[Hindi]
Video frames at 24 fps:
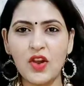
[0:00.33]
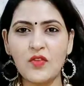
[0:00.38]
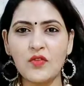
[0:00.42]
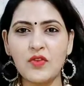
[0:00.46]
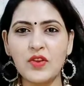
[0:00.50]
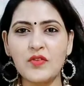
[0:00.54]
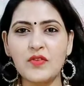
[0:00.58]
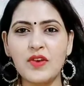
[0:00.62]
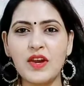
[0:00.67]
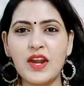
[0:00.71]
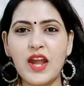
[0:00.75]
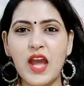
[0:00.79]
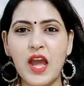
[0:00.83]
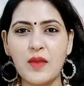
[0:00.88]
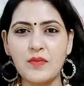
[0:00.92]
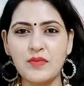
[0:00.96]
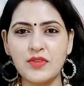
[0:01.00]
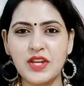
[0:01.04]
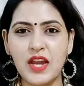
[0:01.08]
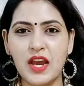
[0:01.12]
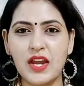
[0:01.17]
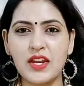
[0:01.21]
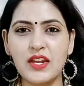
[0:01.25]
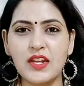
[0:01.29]
एवरीवन आई
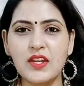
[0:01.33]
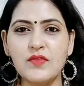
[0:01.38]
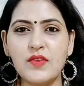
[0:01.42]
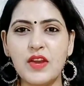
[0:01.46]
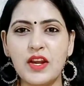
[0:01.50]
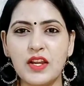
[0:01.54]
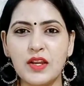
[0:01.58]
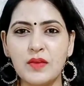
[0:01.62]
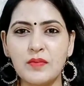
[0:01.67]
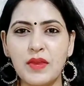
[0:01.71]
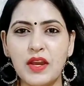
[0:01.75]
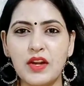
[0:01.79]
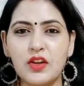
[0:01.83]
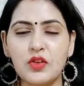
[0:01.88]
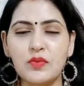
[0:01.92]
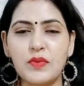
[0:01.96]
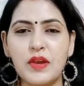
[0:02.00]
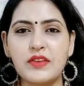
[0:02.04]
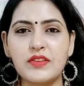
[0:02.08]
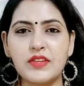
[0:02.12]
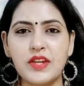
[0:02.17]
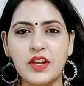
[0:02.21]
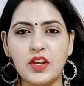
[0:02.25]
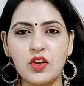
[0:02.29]
एम शालिनी वेलकम बैक
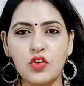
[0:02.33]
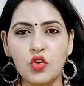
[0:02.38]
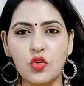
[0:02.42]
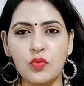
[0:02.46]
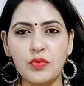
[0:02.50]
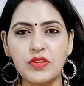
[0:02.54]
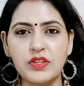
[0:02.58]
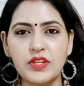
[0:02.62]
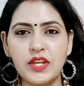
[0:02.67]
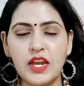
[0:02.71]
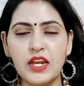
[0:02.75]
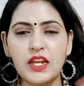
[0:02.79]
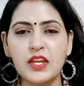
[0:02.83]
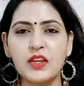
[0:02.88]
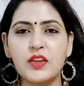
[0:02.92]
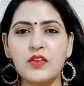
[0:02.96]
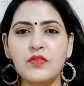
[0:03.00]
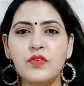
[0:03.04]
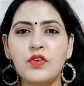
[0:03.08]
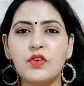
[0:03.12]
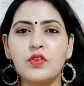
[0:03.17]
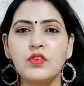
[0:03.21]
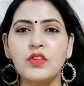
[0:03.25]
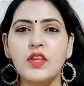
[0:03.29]
टू माय चैनल होम स्टाइलिंग
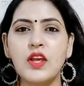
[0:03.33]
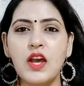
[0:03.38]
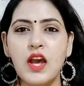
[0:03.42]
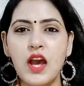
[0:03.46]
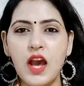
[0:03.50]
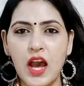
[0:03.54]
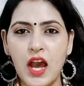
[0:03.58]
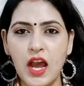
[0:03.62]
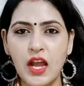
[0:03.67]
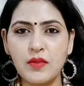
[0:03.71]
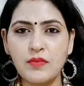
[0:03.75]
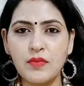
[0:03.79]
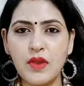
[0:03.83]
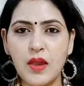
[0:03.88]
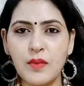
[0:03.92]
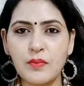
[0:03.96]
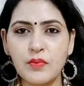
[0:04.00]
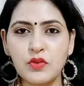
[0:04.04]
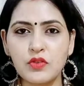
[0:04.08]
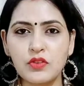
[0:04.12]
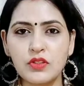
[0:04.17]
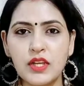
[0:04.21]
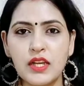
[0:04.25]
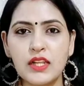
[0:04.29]
रिव्यूज़ आज मैं
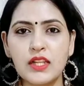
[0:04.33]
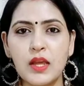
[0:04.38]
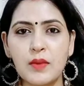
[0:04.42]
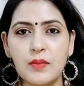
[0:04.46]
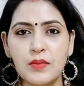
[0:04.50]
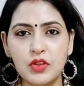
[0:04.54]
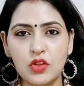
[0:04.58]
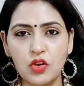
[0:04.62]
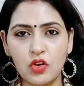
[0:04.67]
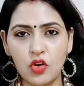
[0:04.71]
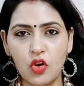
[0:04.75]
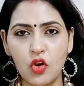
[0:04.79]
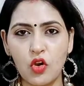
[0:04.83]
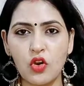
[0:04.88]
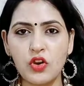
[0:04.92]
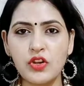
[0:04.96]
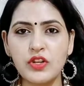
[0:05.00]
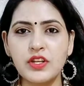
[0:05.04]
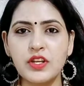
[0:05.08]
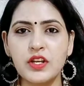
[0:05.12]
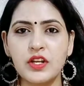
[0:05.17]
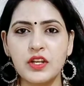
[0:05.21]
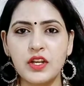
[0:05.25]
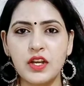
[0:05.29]
आप लोगों के साथ अमेज़ॉन
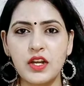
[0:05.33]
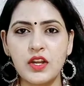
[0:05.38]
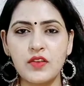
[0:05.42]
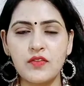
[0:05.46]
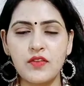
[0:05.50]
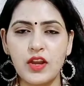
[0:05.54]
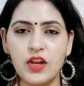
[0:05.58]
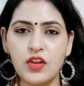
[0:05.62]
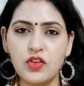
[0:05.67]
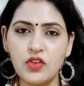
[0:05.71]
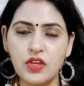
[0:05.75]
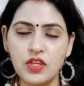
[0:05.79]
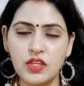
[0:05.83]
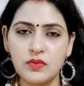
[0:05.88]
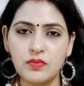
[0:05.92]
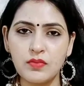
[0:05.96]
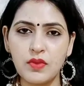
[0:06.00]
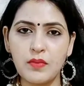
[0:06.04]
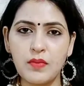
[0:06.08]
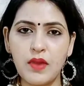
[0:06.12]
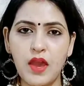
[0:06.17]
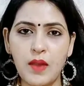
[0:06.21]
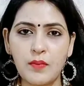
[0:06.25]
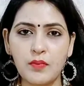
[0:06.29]
हॉल शेयर करने वाली हूँ
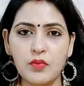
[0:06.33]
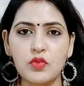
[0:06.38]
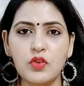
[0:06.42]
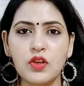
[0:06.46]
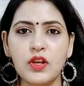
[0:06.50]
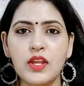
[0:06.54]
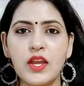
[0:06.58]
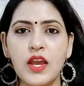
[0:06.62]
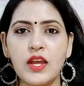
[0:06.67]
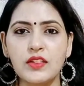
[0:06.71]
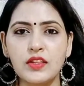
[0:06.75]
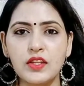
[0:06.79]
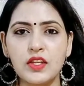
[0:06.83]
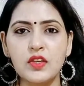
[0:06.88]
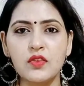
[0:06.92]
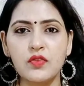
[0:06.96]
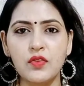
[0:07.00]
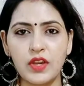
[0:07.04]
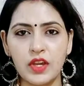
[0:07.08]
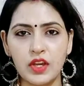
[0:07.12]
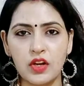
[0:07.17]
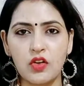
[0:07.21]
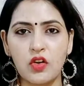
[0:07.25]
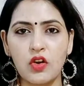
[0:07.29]
इसमें मैं आप लोगों के लिए
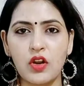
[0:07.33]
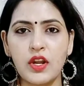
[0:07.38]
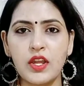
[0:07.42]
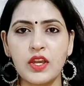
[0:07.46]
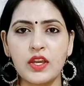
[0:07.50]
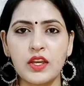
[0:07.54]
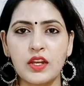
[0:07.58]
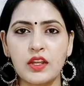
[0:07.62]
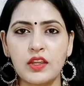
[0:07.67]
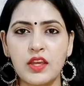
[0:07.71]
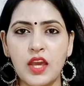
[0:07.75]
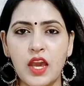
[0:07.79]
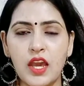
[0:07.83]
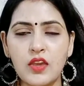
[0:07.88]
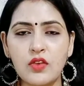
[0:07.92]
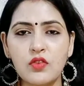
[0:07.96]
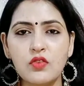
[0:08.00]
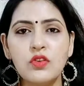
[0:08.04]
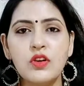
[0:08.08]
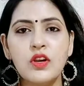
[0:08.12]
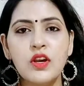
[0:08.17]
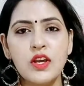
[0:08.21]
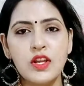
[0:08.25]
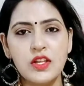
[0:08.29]
एथनिक वेयर हॉल लेकर के आई
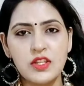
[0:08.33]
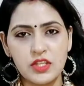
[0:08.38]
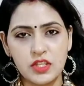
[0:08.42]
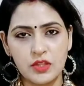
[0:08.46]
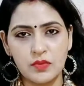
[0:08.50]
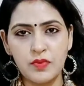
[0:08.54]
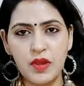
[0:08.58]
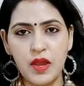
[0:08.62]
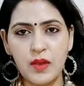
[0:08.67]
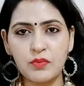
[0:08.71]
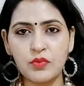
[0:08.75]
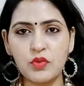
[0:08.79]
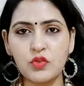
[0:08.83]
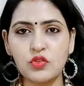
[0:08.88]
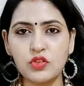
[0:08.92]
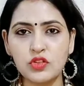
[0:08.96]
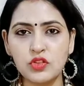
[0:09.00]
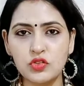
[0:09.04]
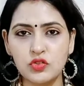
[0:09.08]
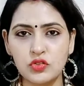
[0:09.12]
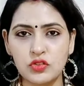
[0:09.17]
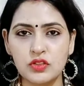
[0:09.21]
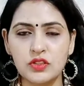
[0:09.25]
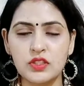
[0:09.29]
हूँ जिसमें आपको
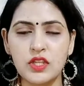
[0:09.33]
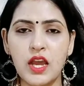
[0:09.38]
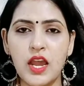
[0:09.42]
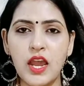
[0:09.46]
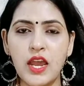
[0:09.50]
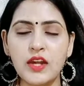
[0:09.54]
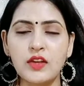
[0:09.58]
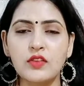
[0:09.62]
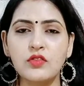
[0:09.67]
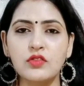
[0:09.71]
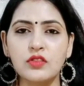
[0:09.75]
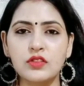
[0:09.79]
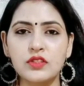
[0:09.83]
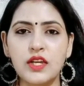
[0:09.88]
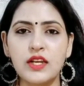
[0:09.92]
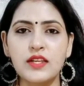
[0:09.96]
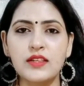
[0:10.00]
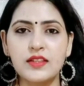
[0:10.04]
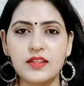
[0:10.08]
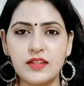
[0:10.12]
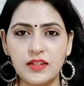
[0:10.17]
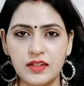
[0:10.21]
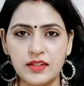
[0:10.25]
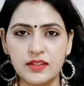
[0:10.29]
कुछ कुर्ता एंड
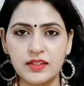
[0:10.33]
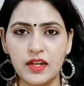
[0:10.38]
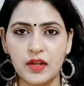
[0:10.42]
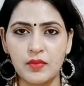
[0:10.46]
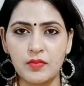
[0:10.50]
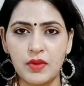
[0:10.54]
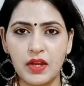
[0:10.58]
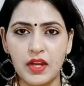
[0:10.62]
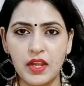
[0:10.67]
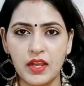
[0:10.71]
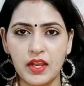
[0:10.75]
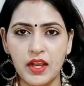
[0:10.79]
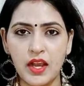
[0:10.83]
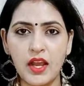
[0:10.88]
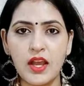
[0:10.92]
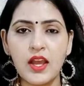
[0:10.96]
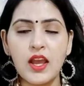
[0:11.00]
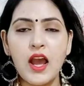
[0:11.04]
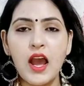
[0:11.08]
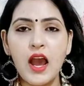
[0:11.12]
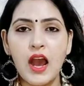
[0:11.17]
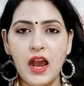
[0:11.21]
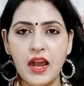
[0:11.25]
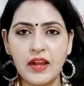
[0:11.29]
कुर्ता स्कर्ट सेट मिलेगा
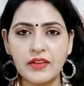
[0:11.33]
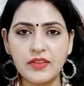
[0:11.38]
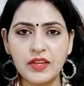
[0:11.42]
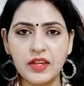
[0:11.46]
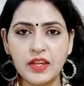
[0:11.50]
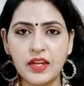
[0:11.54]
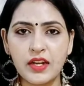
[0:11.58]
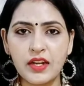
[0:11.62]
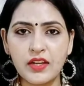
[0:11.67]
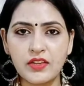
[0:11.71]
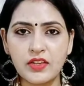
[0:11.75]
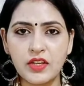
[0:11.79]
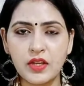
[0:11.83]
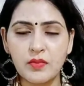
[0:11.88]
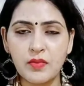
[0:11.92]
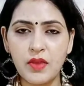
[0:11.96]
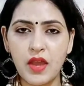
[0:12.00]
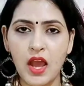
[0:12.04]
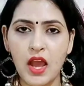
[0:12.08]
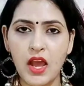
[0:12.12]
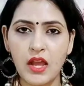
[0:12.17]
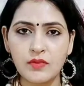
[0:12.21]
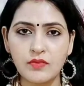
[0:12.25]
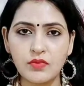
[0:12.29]
आज के कलेक्शन
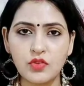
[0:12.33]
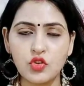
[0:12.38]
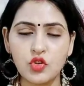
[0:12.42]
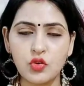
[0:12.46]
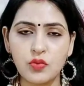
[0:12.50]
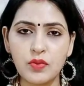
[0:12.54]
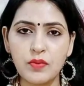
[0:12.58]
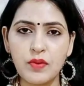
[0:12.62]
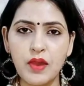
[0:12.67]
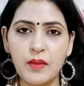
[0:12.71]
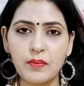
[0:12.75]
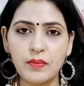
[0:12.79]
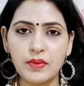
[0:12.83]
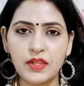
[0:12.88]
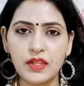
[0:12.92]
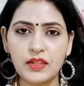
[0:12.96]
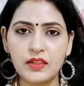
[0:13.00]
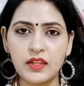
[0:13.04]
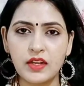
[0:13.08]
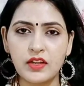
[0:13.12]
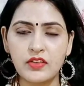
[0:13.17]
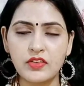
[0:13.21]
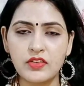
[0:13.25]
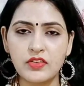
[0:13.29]
में आज जो भी मैं आपके
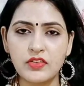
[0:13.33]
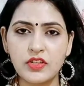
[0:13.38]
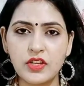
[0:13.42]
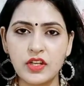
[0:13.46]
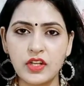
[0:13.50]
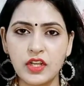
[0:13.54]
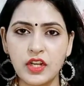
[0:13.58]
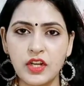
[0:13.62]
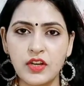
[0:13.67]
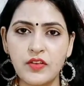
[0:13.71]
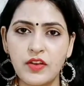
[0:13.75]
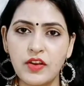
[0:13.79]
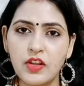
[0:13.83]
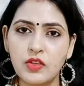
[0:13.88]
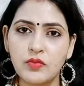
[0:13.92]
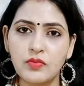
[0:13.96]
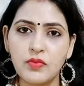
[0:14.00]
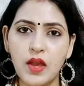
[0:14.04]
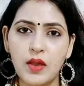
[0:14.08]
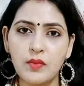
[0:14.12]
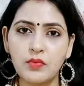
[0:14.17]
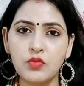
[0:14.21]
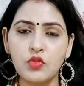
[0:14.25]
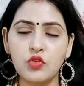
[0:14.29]
साथ कलेक्शन शेयर करने वाली
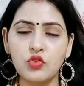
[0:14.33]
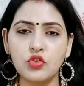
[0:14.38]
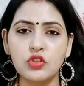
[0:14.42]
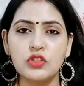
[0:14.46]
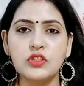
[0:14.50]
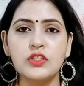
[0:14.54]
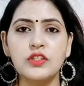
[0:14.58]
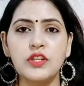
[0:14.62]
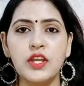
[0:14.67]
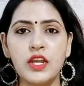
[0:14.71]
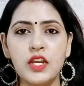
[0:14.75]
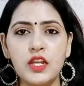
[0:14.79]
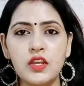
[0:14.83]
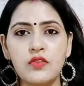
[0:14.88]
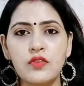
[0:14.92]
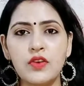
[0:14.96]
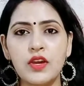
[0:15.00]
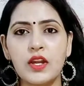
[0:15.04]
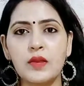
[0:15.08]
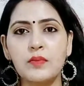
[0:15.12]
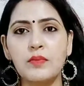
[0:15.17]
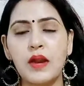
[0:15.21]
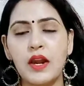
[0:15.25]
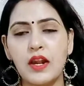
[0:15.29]
इसमें आपको कुछ डेली
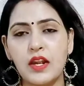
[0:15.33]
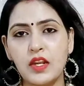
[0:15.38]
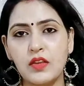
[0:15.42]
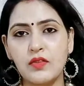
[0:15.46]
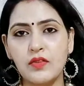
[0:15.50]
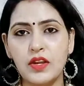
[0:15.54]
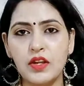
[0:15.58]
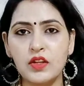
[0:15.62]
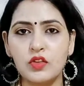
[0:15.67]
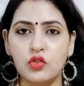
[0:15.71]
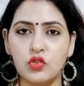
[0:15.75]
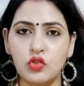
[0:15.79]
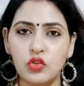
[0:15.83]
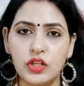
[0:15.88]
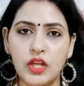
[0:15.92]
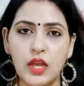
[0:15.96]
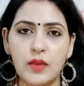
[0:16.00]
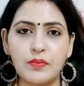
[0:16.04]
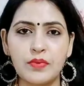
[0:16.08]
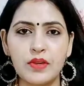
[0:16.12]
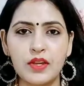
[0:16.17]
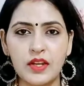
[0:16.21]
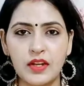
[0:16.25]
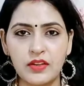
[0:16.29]
वेयर पार्टी वेयर दोनों
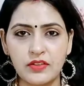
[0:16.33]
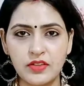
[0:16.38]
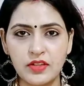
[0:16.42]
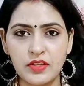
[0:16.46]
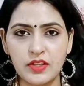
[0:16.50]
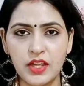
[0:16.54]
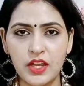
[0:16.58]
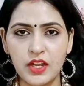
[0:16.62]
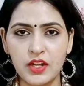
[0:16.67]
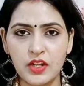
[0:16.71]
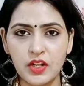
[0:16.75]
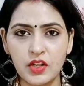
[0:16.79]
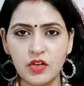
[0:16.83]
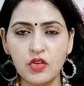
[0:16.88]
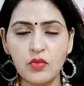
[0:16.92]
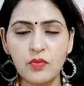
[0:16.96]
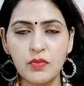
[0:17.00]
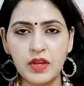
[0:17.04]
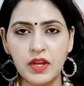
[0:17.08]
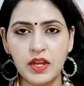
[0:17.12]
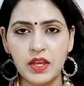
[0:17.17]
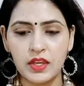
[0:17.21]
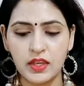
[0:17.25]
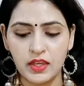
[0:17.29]
टाइप के कलेक्शन देखने को
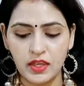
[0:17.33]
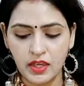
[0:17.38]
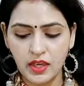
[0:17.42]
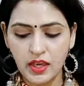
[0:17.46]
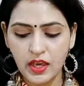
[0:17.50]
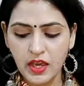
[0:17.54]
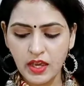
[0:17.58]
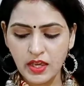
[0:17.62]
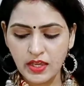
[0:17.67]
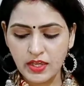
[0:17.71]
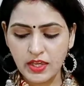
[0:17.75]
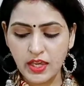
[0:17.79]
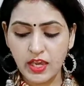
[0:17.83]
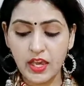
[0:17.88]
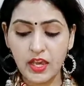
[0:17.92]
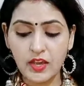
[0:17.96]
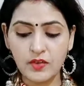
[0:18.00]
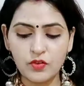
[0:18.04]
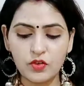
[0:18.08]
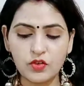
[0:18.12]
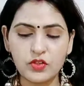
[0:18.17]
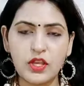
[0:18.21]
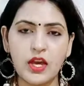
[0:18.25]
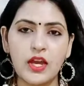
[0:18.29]
मिलेंगे ये
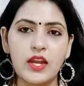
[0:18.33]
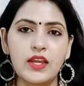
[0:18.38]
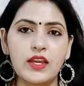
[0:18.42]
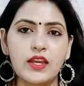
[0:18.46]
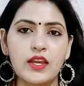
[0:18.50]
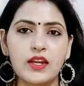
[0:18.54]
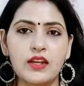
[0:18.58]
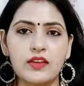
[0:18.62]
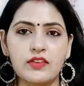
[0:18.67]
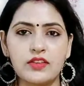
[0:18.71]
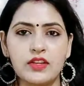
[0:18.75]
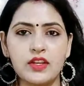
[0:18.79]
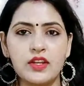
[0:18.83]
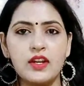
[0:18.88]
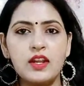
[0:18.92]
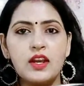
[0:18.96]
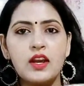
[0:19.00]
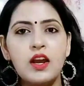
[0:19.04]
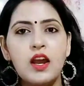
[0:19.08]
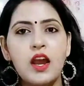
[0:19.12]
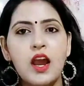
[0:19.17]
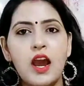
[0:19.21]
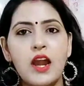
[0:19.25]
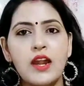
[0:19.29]
हैं वो सारे कलेक्शन
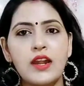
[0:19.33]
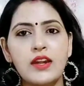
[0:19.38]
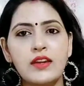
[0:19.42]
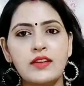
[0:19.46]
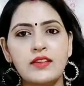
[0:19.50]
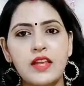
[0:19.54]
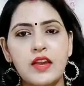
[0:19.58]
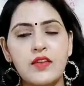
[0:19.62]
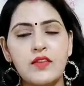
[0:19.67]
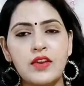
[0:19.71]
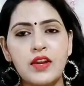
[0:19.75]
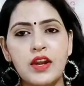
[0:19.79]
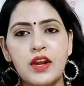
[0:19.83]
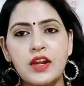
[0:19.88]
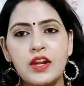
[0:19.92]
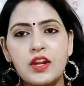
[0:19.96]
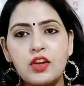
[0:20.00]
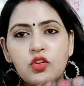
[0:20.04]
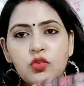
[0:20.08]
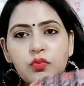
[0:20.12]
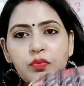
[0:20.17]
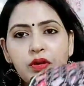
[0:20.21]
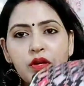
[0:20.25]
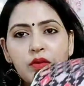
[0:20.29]
अंडर सेवन
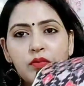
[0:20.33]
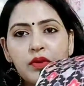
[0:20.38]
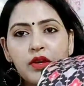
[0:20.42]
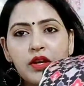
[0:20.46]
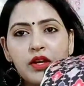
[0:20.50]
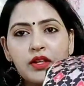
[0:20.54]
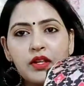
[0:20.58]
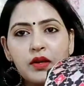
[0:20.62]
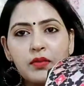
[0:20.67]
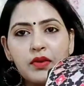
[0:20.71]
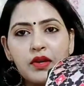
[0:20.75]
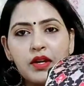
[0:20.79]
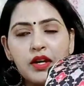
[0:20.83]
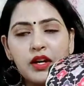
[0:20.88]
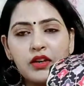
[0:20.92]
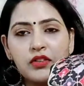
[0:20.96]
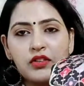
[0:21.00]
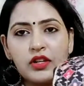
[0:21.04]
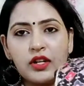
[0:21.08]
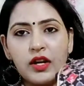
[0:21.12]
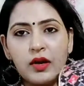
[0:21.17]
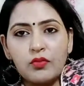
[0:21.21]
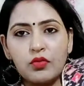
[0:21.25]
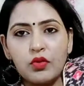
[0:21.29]
हंड्रेड में ये सभी
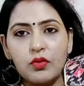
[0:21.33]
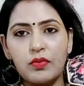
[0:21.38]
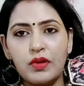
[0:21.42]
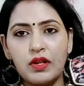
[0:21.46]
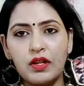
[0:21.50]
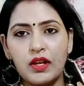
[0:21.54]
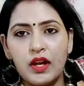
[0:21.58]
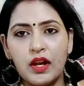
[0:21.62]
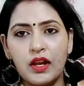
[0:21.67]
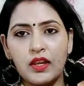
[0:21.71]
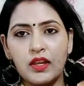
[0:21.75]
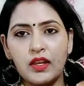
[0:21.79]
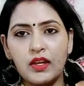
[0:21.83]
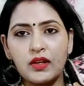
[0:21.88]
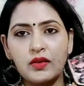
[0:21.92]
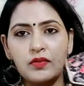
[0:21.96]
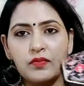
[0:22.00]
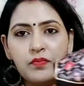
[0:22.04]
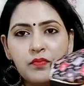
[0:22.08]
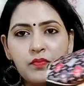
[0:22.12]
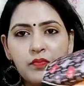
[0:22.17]
कलेक्शन आपको मिल जाएंगे